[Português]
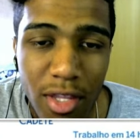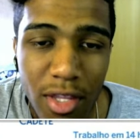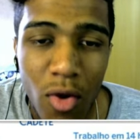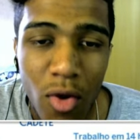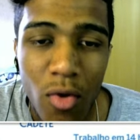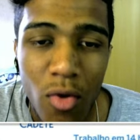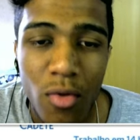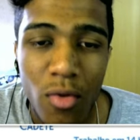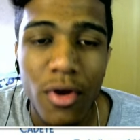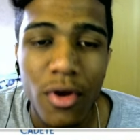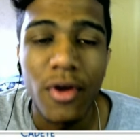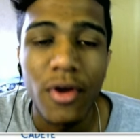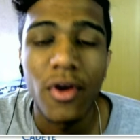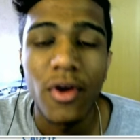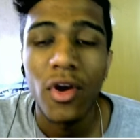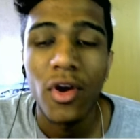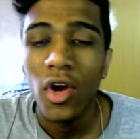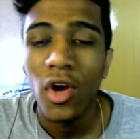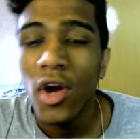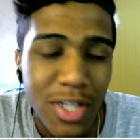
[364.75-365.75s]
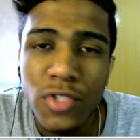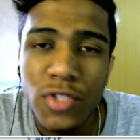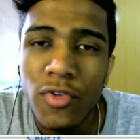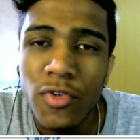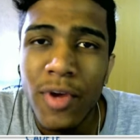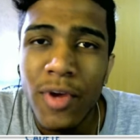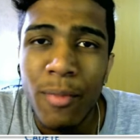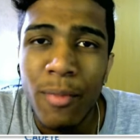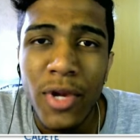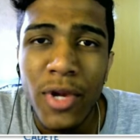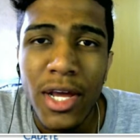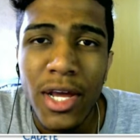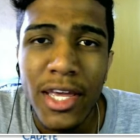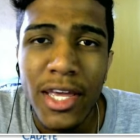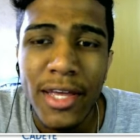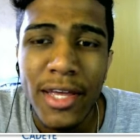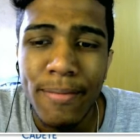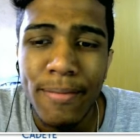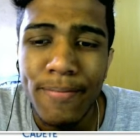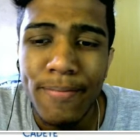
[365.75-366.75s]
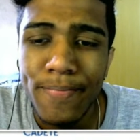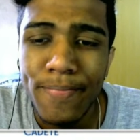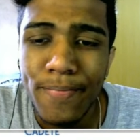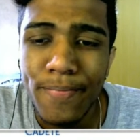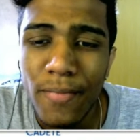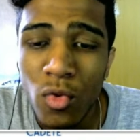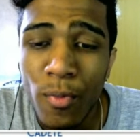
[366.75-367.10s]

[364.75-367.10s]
Então, eu acho que vou ficar por aqui.